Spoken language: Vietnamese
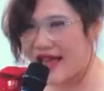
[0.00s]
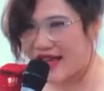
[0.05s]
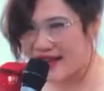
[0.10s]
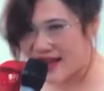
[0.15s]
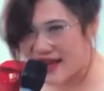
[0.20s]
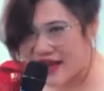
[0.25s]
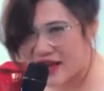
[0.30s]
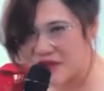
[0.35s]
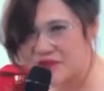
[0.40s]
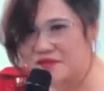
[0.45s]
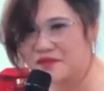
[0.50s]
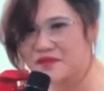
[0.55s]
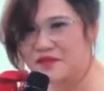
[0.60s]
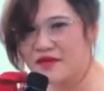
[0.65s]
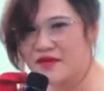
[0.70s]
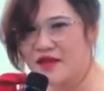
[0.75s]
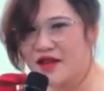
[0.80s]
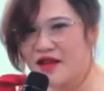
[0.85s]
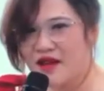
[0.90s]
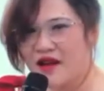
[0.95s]
tan ha
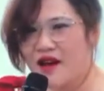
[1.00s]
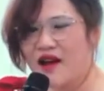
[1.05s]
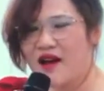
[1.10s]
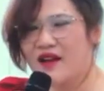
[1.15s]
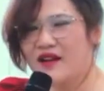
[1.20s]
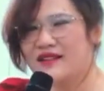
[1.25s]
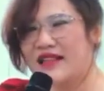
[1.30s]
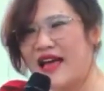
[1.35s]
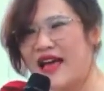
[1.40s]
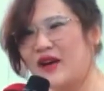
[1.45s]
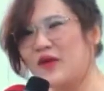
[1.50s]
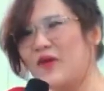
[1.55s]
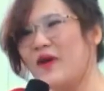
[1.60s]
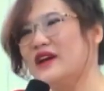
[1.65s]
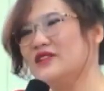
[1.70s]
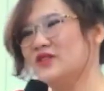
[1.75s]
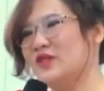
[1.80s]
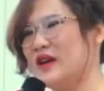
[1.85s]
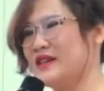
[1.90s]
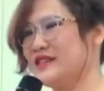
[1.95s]
tan
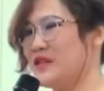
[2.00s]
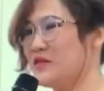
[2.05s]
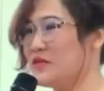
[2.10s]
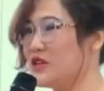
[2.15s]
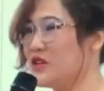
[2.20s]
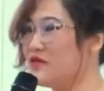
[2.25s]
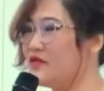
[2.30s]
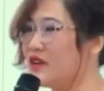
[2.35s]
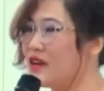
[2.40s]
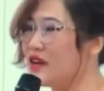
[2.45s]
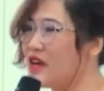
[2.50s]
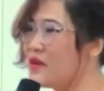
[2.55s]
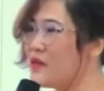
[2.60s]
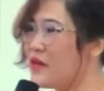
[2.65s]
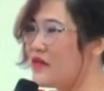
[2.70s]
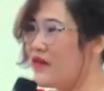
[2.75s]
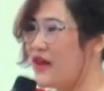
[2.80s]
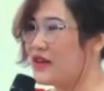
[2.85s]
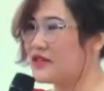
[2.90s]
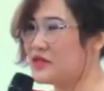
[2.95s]
hoàn toàn trong nước và
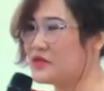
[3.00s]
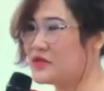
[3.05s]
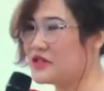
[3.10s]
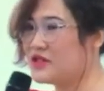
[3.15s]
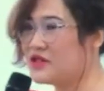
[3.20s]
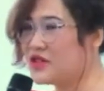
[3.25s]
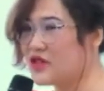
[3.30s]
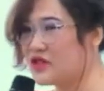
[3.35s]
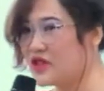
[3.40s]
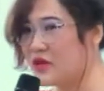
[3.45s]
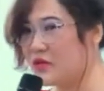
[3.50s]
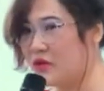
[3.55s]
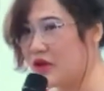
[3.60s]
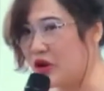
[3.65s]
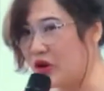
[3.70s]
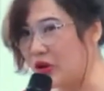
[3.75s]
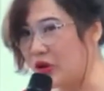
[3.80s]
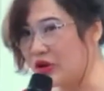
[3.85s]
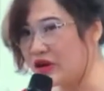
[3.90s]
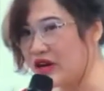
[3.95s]
khi mà vào trong nước rồi thì
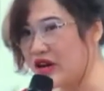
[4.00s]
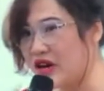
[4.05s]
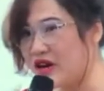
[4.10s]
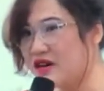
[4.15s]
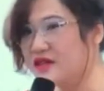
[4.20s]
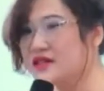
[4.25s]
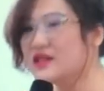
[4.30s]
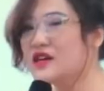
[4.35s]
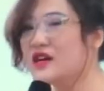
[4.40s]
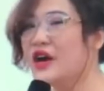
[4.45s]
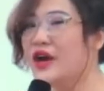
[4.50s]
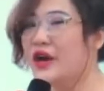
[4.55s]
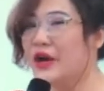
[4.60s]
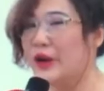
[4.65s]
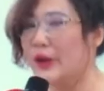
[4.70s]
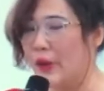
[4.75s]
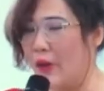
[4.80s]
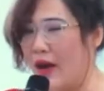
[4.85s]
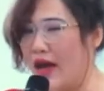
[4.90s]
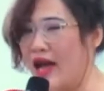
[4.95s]
mình uống nó
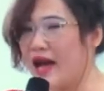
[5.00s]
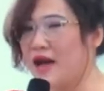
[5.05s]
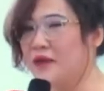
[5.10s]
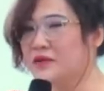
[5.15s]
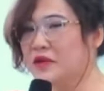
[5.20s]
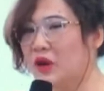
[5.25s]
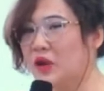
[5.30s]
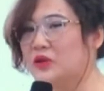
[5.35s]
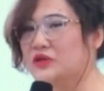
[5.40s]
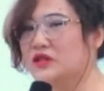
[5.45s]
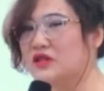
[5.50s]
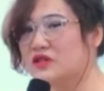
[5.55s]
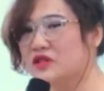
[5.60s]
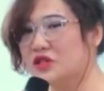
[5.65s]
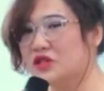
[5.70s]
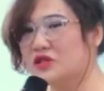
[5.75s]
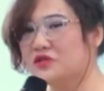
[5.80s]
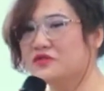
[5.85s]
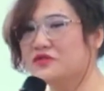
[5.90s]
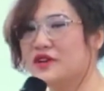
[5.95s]
hiệu quả hấp thu
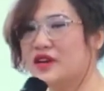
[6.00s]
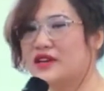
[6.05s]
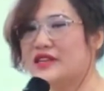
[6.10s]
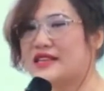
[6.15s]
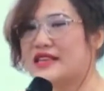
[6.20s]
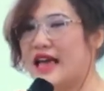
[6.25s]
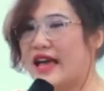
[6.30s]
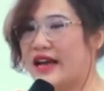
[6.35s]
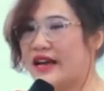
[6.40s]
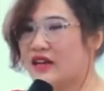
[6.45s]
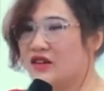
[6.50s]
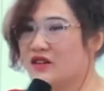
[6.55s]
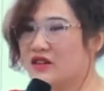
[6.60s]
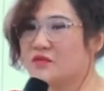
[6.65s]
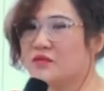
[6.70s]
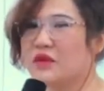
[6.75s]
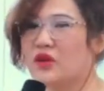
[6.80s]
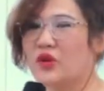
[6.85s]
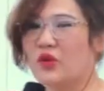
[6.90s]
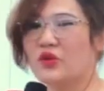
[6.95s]
tương đương với dạng
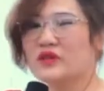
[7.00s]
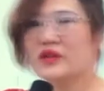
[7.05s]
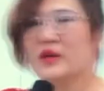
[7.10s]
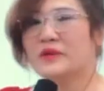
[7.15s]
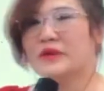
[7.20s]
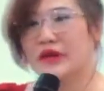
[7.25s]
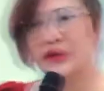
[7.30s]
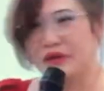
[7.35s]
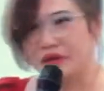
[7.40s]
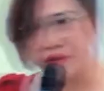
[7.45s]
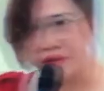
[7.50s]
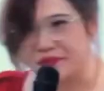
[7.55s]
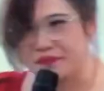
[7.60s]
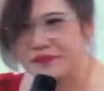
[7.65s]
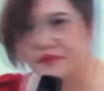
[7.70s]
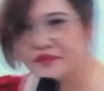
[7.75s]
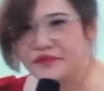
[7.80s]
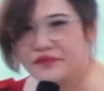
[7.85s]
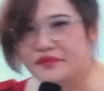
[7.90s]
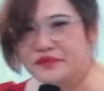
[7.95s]
nước mình uống thông thường
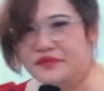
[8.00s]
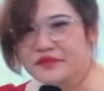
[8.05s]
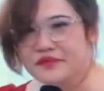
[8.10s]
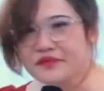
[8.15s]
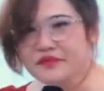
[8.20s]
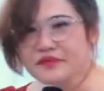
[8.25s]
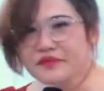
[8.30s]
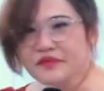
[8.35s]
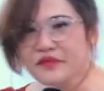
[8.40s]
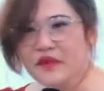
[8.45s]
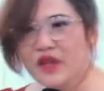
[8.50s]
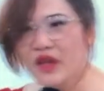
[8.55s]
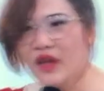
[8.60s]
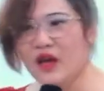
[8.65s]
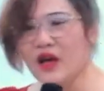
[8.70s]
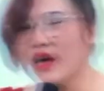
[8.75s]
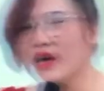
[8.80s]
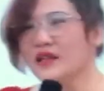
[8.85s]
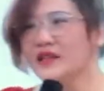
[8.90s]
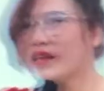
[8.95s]

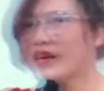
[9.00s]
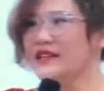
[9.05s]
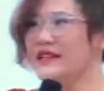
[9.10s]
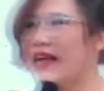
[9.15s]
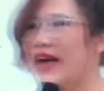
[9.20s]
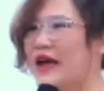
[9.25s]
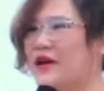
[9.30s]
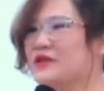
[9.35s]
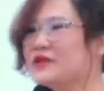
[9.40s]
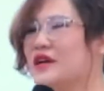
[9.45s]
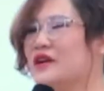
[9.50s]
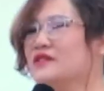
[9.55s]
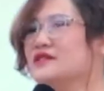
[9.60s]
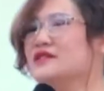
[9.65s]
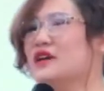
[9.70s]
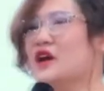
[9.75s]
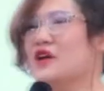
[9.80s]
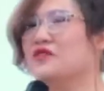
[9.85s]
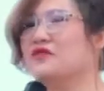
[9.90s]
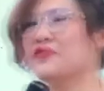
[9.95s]
thì theo
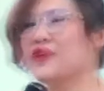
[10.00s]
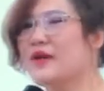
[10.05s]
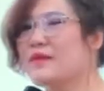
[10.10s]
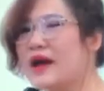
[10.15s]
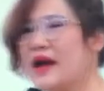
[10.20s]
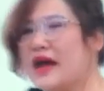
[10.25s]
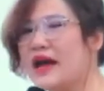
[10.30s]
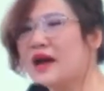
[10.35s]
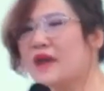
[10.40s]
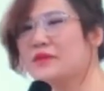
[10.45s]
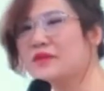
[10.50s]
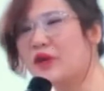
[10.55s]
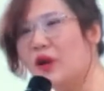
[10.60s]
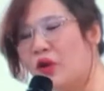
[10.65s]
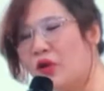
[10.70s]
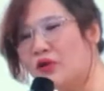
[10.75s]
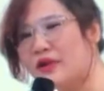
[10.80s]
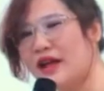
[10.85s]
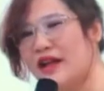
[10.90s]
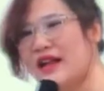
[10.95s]
thứ tự về mặt hấp
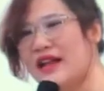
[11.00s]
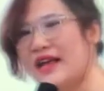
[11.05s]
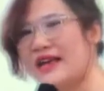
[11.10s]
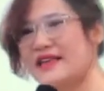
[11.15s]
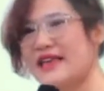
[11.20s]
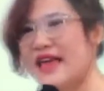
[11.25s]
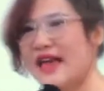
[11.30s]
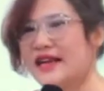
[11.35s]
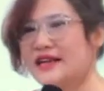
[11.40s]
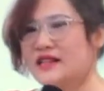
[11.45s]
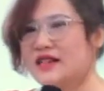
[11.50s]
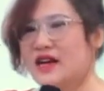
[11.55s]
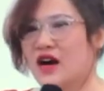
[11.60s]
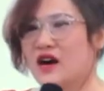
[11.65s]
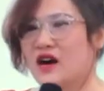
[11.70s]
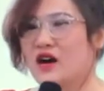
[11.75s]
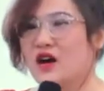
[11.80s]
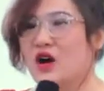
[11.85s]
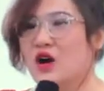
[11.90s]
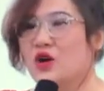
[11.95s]
thu đó là dạng
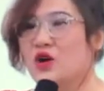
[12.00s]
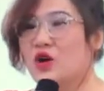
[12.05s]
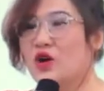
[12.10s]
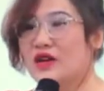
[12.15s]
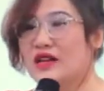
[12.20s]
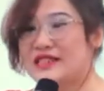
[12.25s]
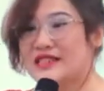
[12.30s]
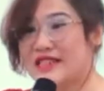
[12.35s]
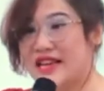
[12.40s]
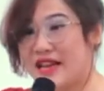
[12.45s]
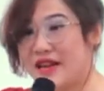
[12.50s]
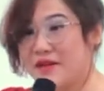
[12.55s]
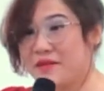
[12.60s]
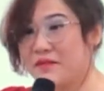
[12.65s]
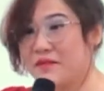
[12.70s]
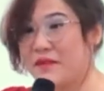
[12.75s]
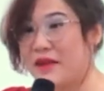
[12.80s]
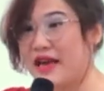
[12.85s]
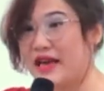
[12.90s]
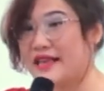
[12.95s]
ờ,
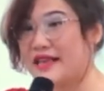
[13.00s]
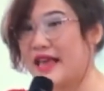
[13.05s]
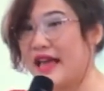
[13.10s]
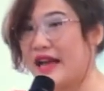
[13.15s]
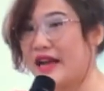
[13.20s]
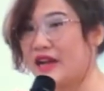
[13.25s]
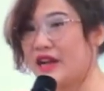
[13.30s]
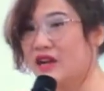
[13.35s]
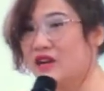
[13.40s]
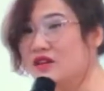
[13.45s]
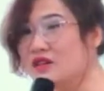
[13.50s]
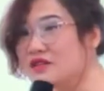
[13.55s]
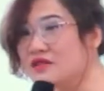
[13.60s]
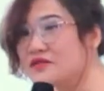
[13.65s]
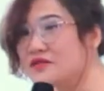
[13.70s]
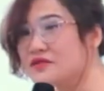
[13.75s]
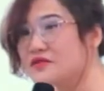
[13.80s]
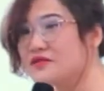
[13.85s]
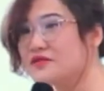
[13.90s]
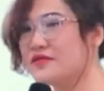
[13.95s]
collagen mà dạng nước
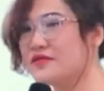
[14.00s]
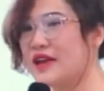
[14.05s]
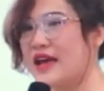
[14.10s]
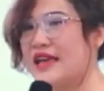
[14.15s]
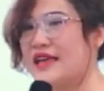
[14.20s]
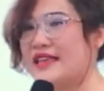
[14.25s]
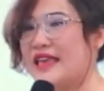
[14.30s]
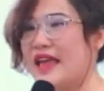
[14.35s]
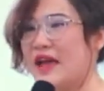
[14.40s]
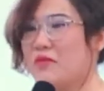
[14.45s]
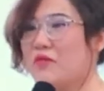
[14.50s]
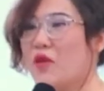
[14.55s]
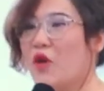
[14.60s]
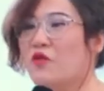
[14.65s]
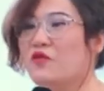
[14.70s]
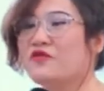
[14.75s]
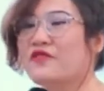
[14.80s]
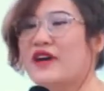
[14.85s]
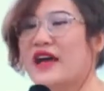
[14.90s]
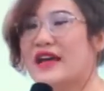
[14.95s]
và dạng
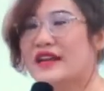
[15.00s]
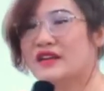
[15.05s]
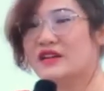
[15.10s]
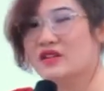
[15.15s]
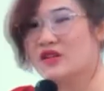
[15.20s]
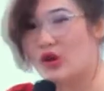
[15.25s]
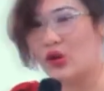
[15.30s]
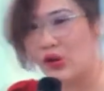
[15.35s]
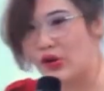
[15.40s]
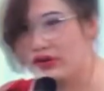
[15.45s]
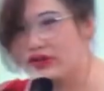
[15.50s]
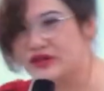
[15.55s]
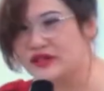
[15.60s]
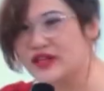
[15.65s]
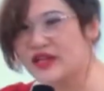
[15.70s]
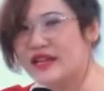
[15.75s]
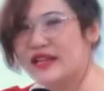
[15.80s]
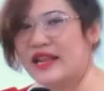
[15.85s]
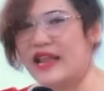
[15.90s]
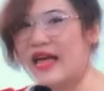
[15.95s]
bột pha nước uống
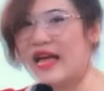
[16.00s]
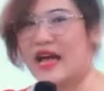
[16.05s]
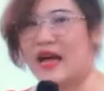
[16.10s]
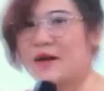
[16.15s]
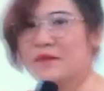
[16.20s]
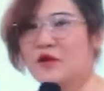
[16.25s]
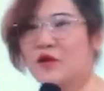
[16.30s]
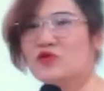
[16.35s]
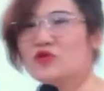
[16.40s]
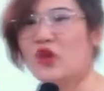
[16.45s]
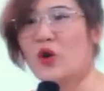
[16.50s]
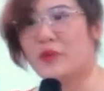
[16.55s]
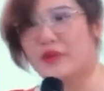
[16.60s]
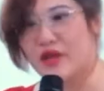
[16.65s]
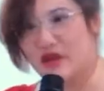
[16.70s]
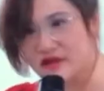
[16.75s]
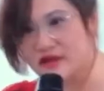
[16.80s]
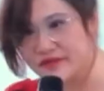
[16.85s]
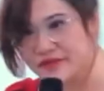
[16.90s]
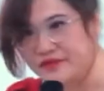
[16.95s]
thì là hấp thu
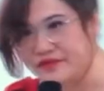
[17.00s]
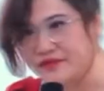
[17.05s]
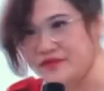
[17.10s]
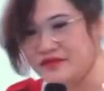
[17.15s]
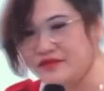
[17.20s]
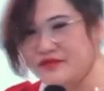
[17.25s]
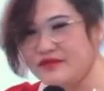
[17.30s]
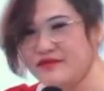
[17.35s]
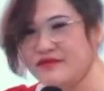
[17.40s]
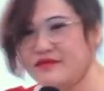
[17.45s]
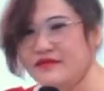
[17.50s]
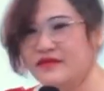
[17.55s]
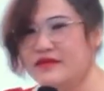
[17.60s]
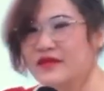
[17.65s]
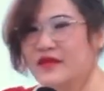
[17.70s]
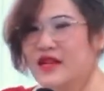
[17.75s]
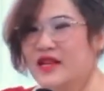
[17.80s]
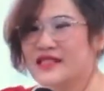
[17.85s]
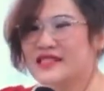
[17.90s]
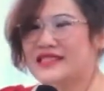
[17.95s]
tốt nhất
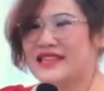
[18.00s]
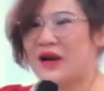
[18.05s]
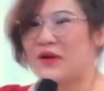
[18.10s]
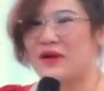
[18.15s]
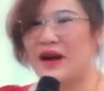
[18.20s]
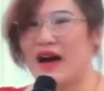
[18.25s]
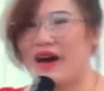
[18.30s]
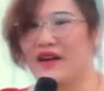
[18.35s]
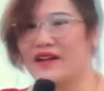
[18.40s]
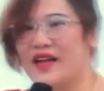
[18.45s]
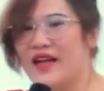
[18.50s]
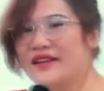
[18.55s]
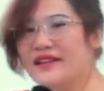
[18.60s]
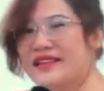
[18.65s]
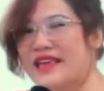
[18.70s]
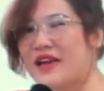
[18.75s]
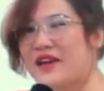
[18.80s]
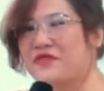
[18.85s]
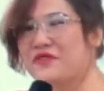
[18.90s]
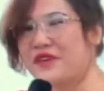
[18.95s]
sau đó
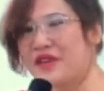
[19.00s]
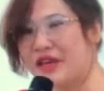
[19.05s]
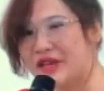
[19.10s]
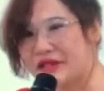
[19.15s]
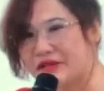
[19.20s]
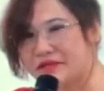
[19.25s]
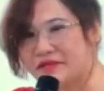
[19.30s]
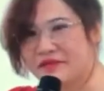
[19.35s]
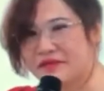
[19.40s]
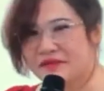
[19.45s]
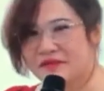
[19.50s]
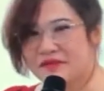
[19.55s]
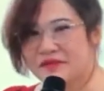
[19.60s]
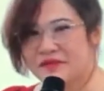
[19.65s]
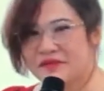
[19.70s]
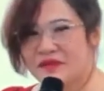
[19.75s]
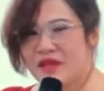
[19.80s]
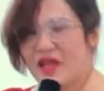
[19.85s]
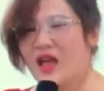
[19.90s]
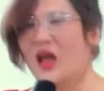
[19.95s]
đến dạng viên
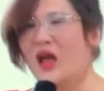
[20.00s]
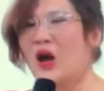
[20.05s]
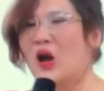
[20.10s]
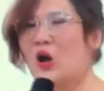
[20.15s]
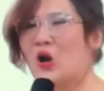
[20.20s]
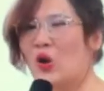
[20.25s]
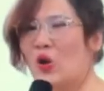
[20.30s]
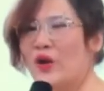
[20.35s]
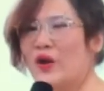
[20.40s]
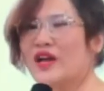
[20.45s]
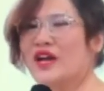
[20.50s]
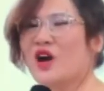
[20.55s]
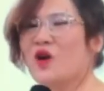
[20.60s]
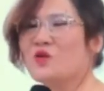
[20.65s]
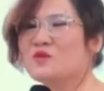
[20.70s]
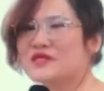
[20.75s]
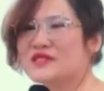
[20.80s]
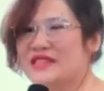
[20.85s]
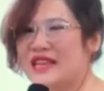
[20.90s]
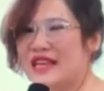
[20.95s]
cuối
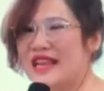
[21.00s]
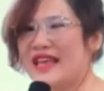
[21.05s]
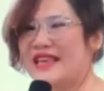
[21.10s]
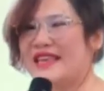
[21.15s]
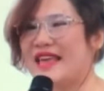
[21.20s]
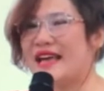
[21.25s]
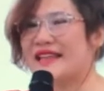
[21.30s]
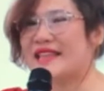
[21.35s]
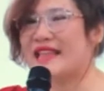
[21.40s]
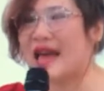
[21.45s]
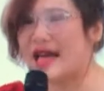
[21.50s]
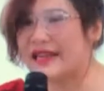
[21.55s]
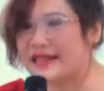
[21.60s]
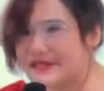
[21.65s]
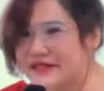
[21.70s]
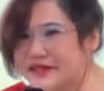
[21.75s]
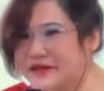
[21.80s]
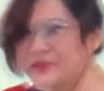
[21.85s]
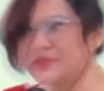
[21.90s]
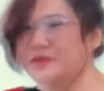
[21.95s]
cùng sẽ là dạng thạch